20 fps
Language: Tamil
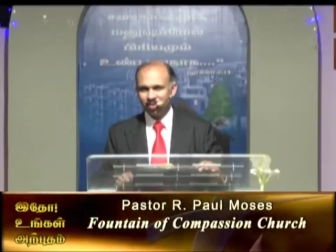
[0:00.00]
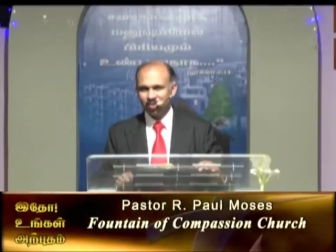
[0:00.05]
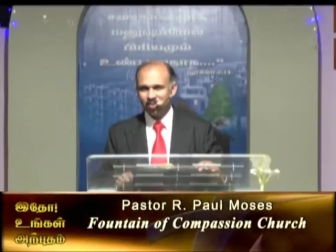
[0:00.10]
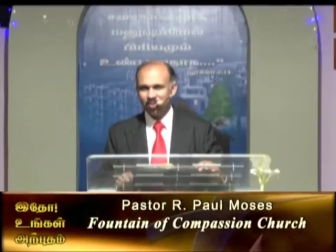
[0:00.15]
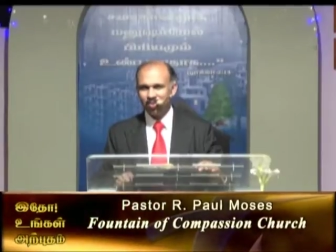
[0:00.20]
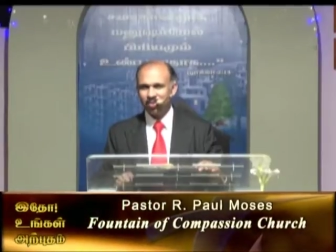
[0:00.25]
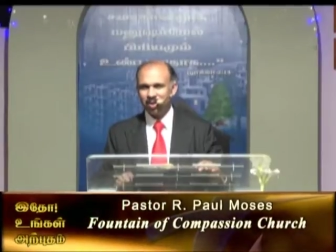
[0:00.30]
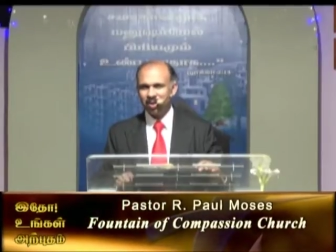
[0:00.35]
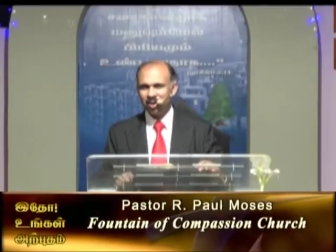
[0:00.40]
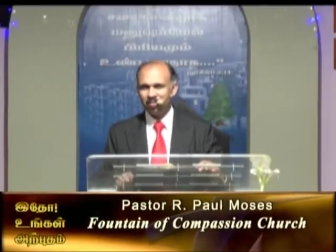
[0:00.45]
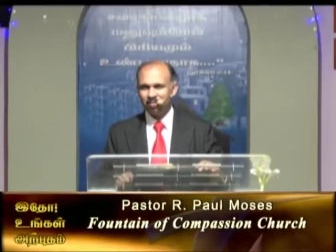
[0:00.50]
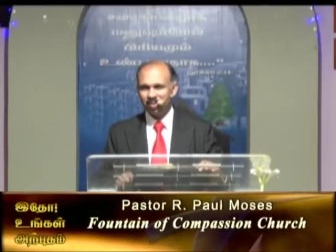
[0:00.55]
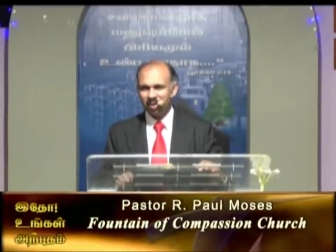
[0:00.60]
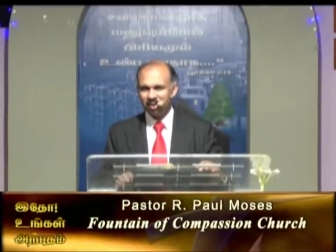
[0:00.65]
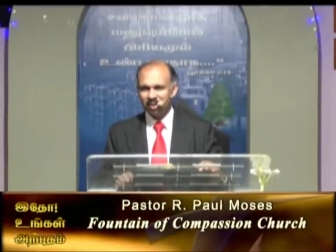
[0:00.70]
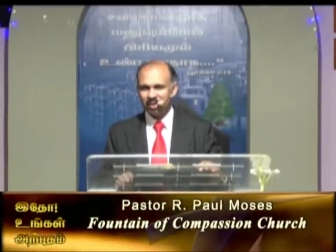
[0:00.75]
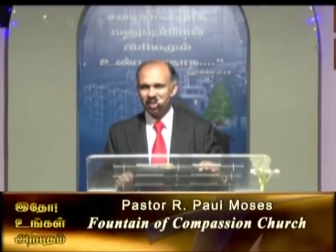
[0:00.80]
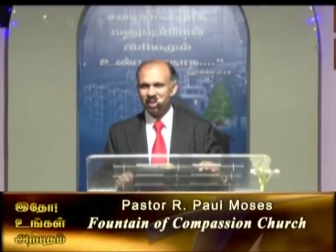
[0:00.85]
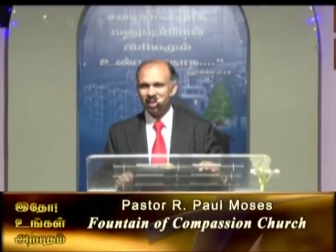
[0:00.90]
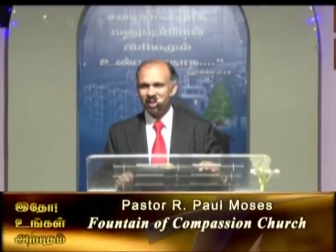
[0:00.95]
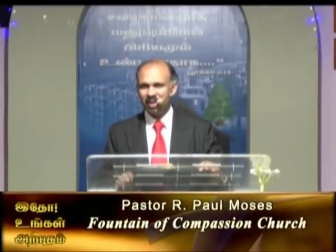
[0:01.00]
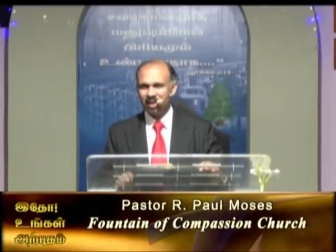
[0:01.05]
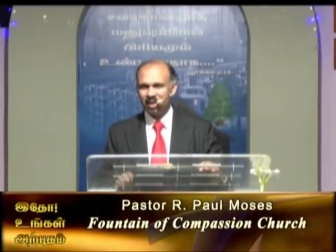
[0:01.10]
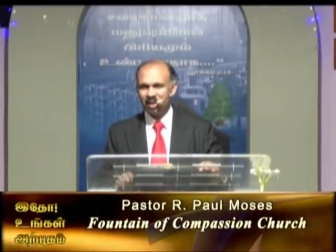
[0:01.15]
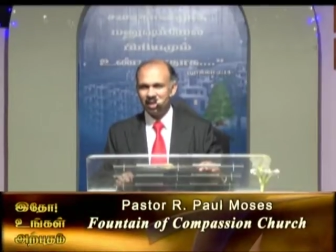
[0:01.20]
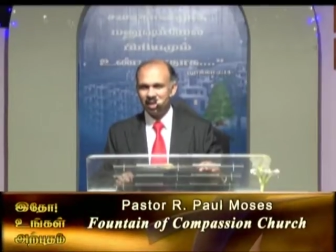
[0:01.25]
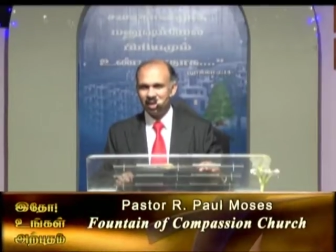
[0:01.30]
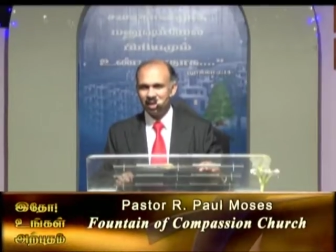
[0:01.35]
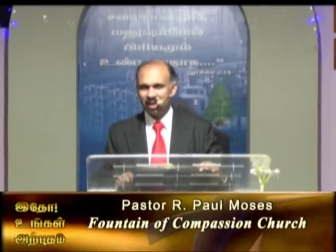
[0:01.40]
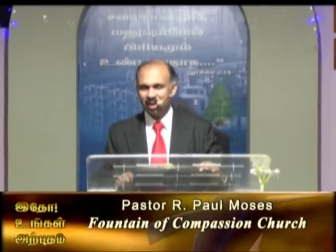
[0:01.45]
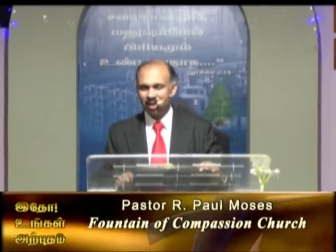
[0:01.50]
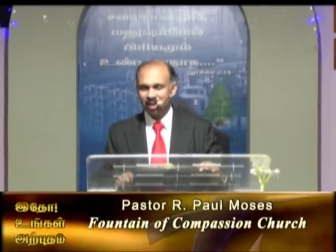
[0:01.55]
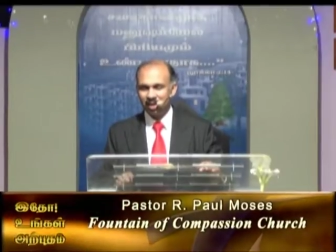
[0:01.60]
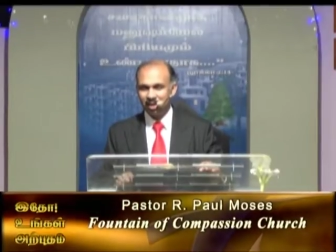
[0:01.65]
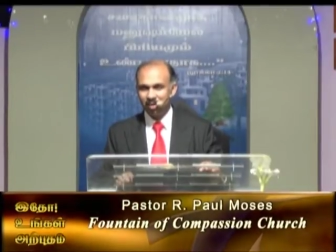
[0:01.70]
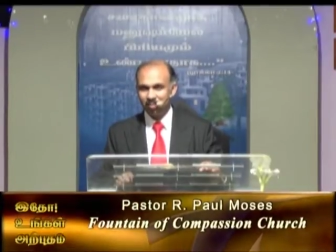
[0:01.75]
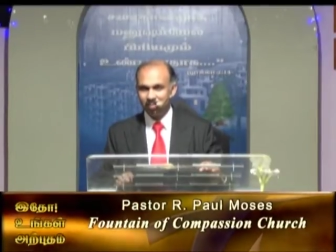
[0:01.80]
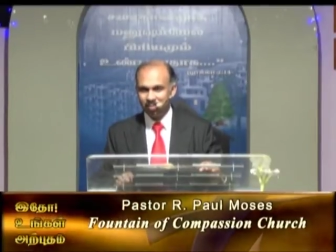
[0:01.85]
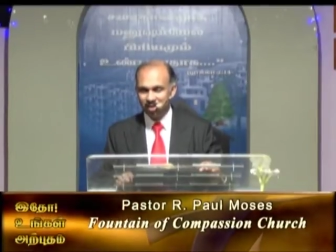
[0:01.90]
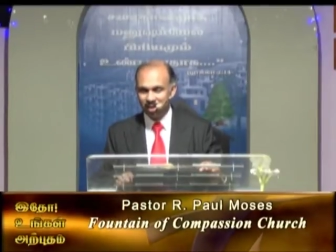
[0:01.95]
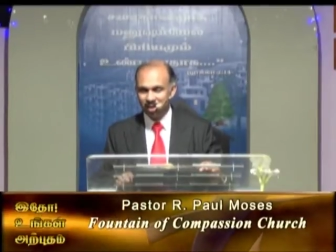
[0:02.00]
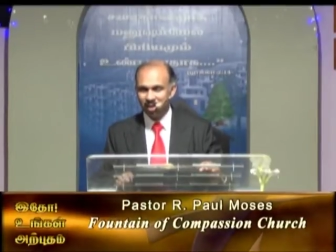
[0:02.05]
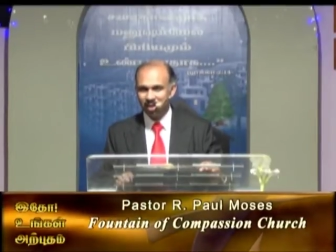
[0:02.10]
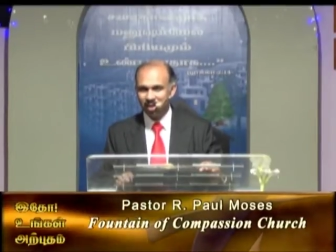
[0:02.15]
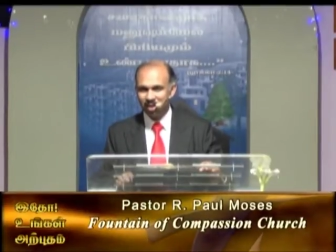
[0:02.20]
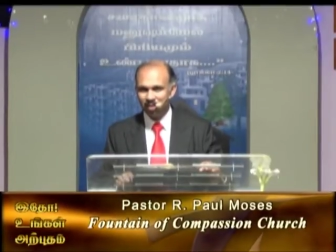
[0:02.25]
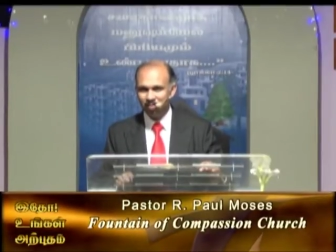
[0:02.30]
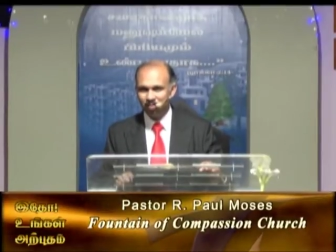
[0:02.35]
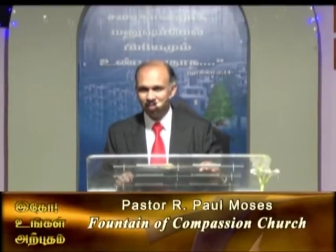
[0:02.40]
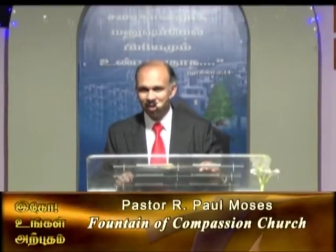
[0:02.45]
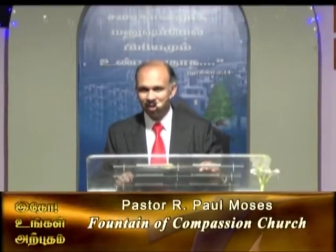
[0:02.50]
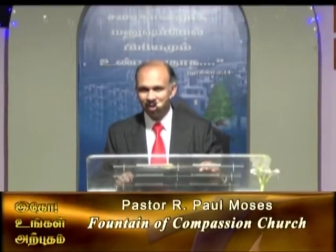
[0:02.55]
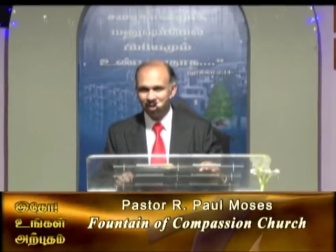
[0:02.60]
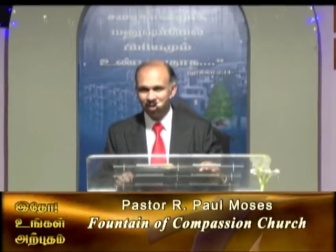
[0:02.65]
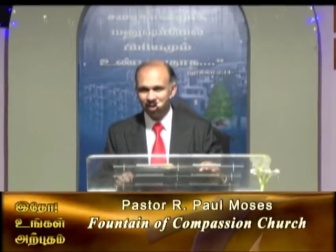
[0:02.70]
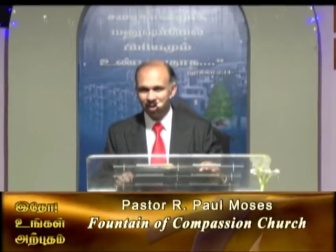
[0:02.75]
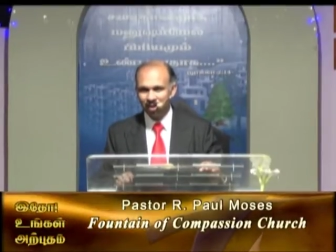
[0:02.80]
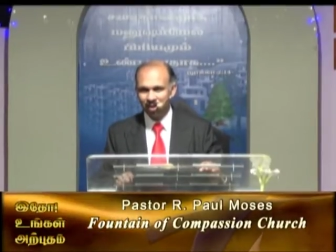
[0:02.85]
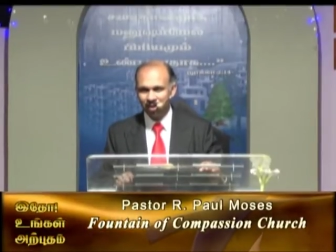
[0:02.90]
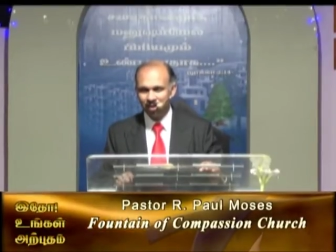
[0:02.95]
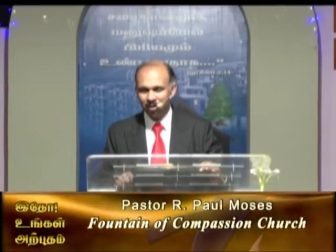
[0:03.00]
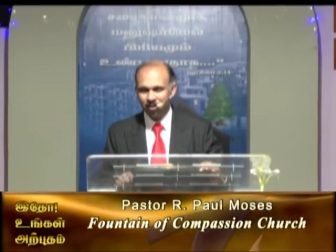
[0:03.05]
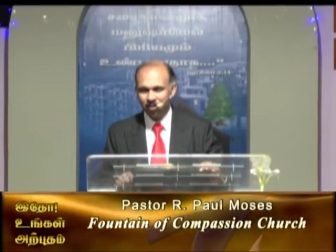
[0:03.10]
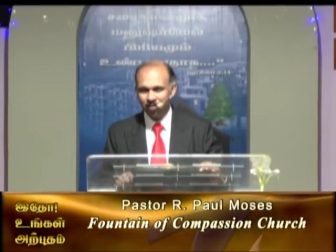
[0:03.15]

உன்னுடைய பிரச்சனைகளை நீ பெரியதாய் பார்க்கிறாய்